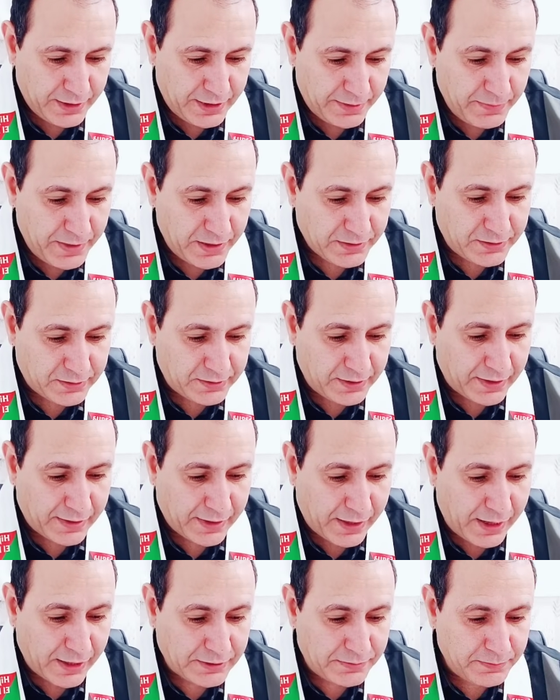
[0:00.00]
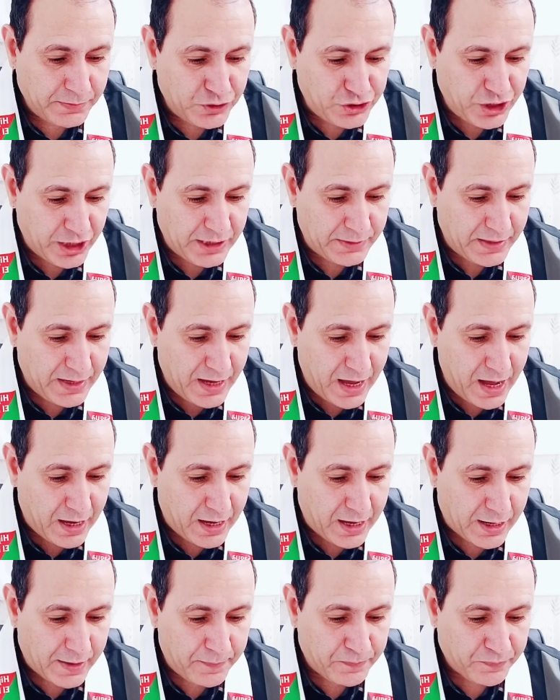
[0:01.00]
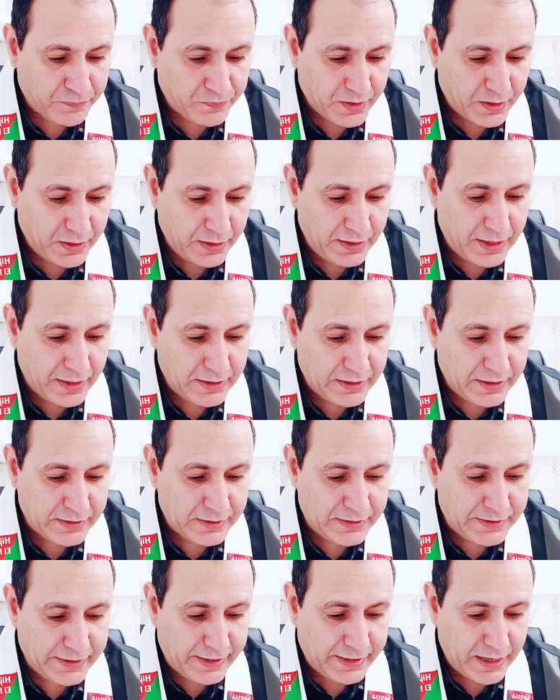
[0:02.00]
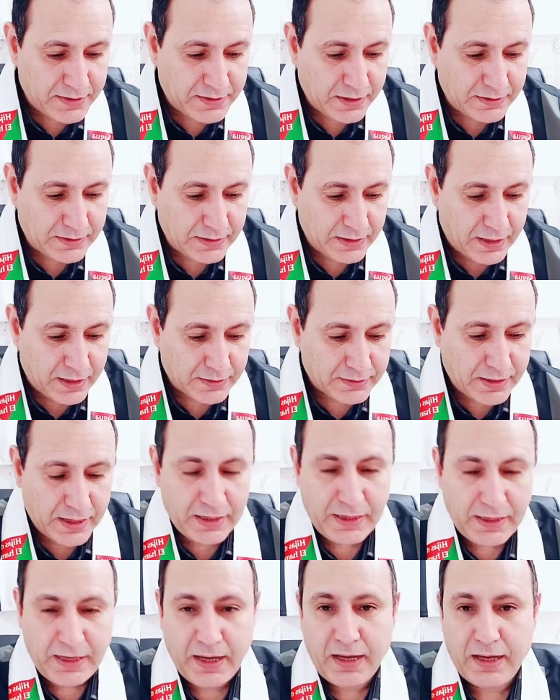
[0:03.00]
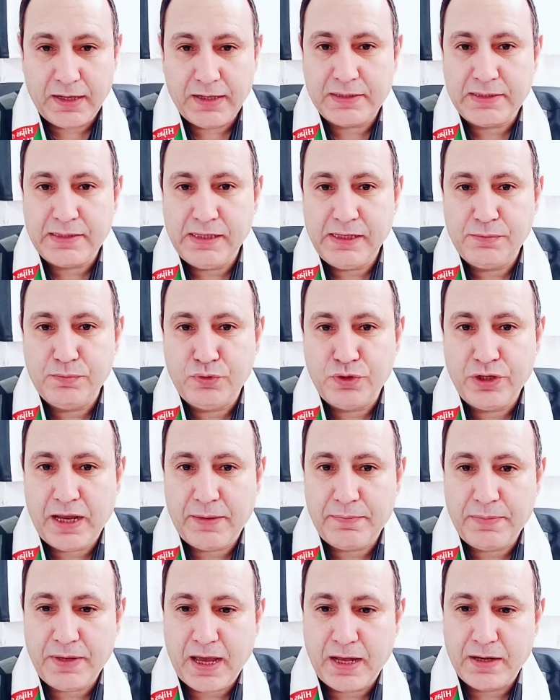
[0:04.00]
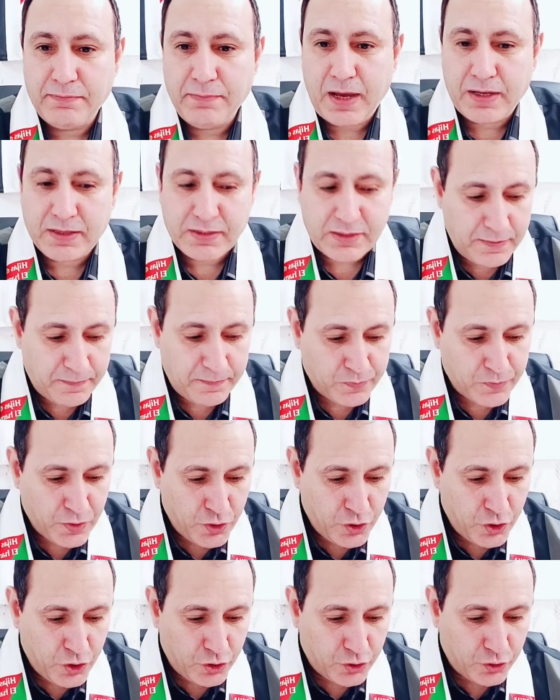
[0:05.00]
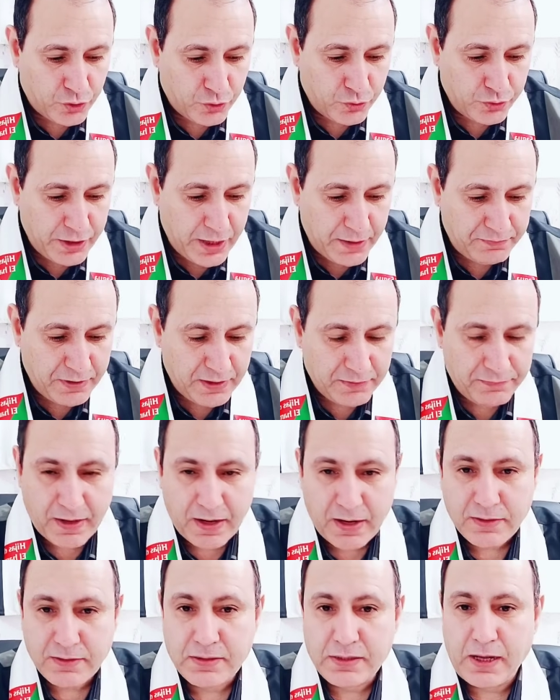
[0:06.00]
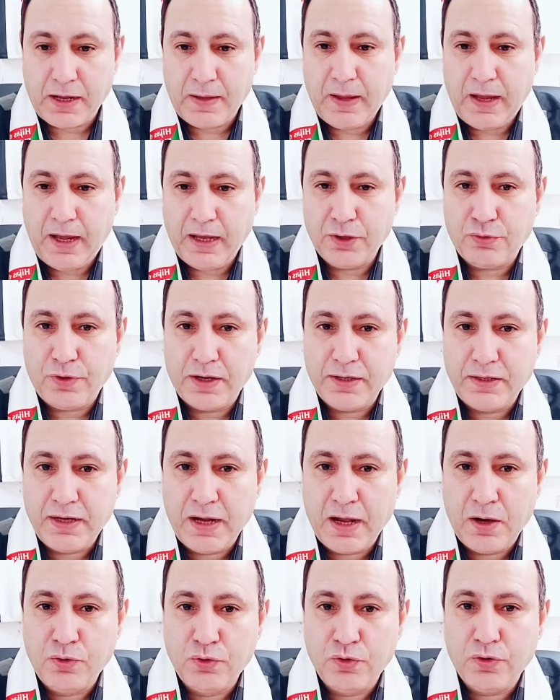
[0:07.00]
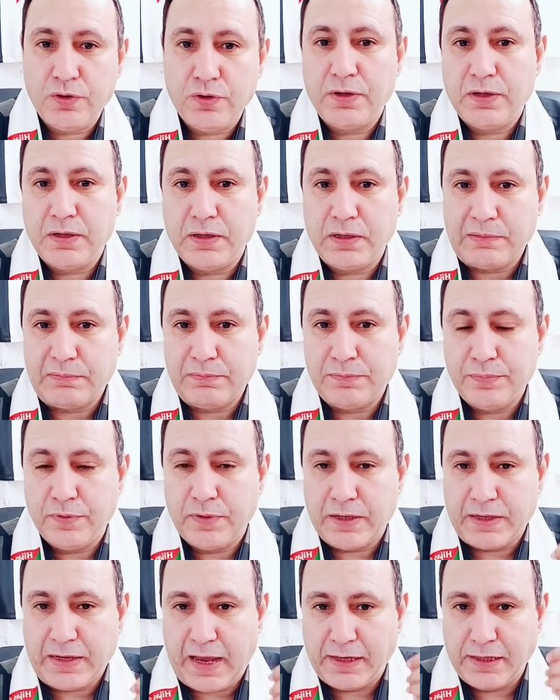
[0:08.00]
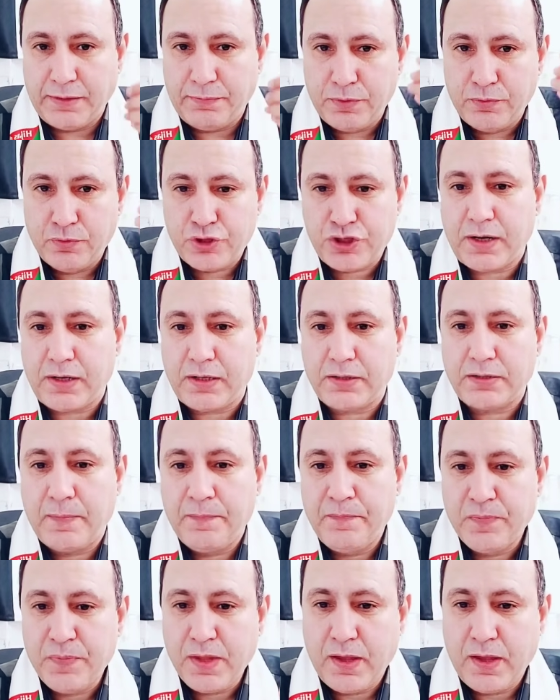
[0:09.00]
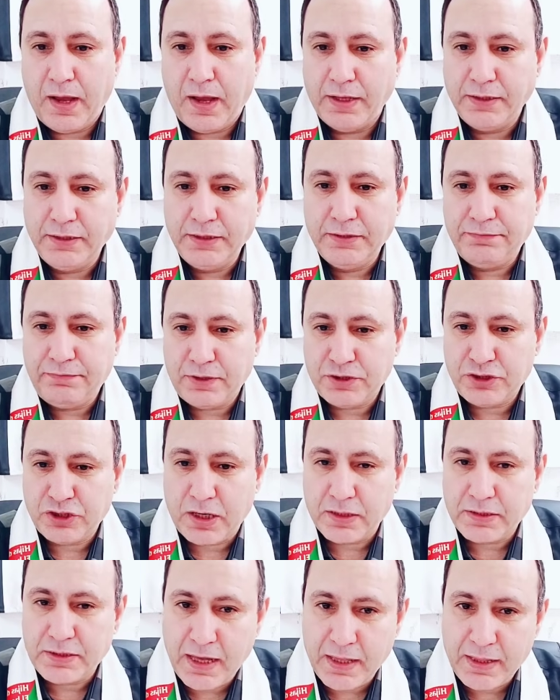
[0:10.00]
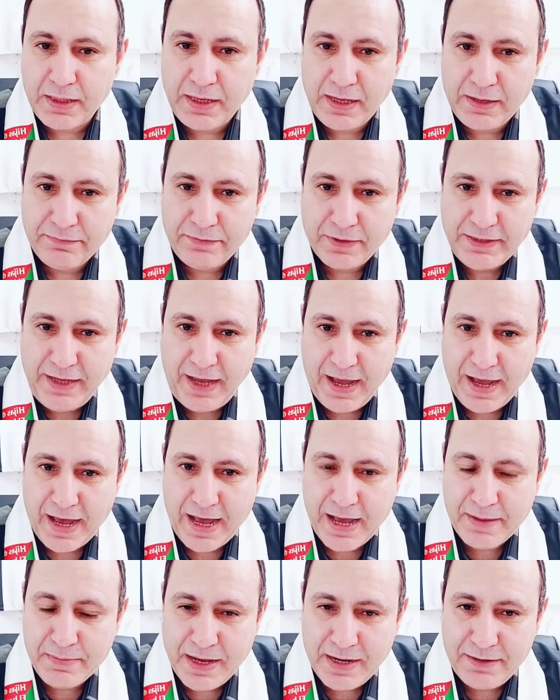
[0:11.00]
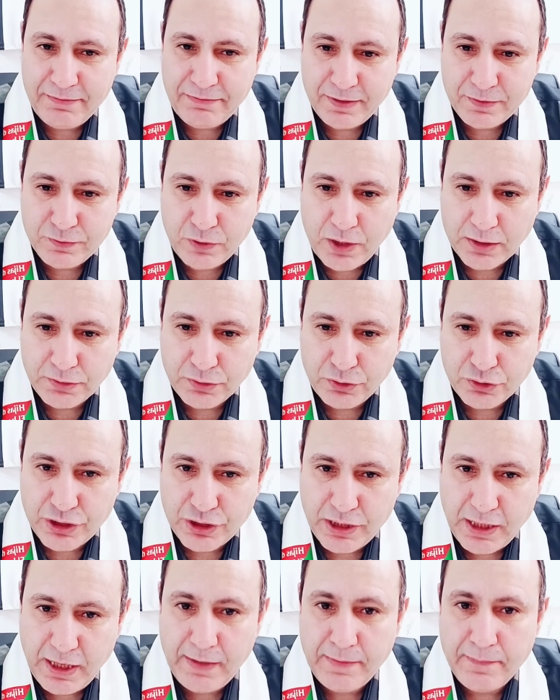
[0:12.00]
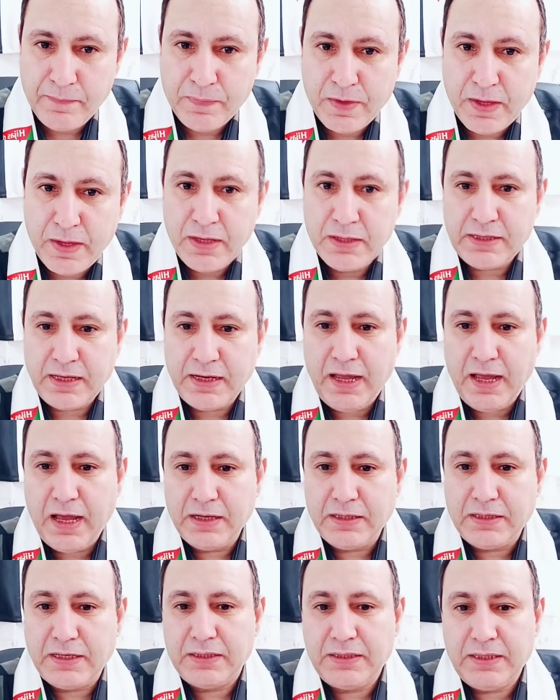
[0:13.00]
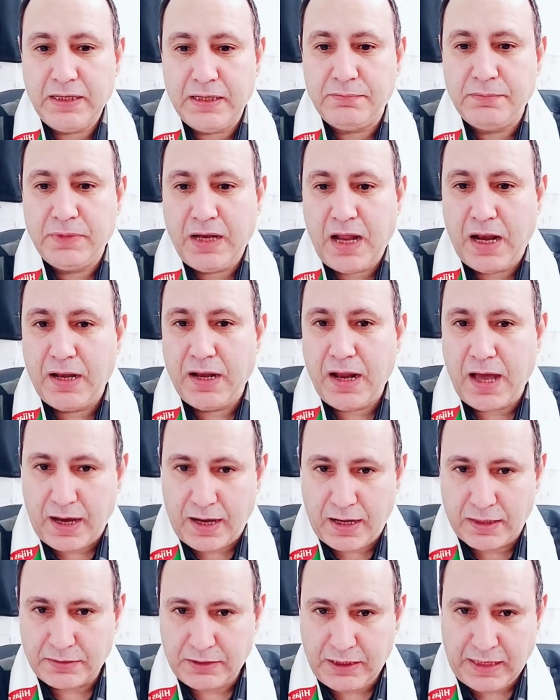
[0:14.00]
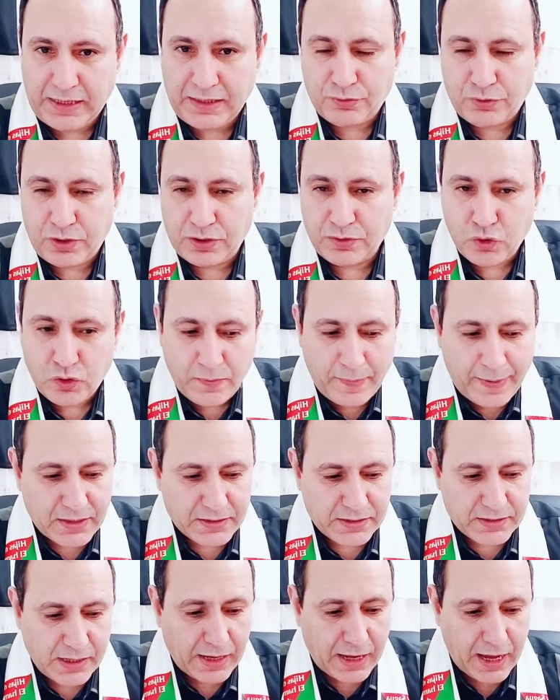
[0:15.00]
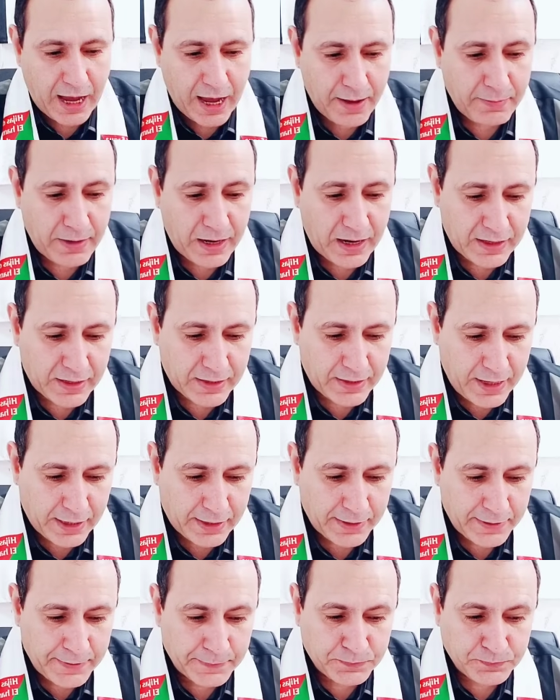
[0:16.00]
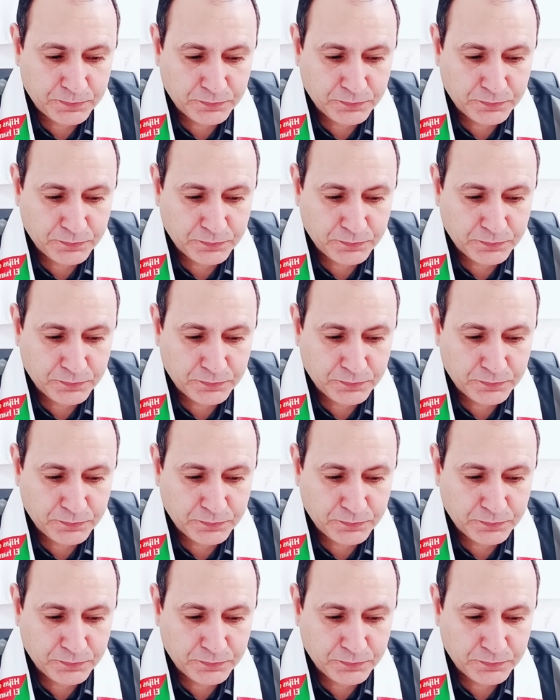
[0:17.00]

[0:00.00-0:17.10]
كما تطرقت من جانب آخر إلى الانتكاسة القضائية التي مني بها المخزن هنا في فرنسا حيث أنه يعني بمجرد أن انفجرت هذه الفضيحة عام 2021 تلاها الكثير من اللغط حيث أن المخزن قام آنذاك